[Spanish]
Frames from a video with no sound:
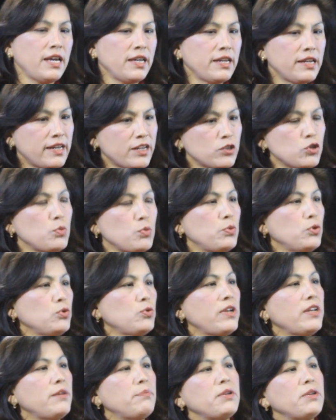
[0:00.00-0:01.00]
En el caso
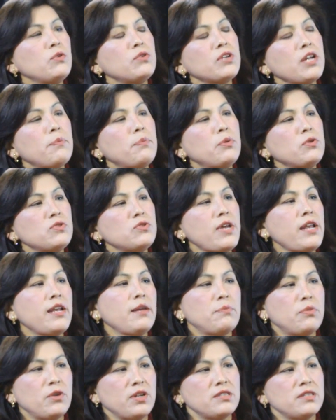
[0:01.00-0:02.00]
puntual de Perú,
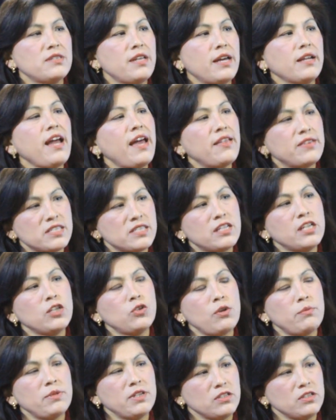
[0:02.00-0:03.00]
responsable por estar
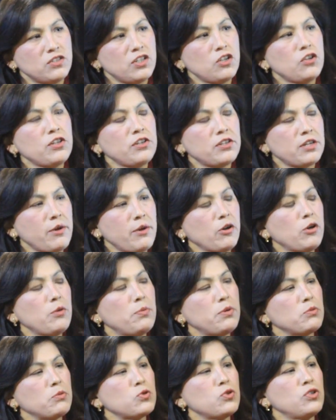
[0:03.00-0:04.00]
adscrito al Ministerio de Trabajo
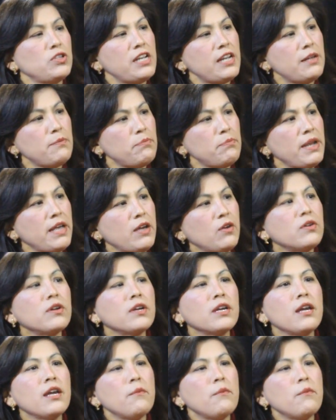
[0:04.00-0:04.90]
y Promoción del Empleo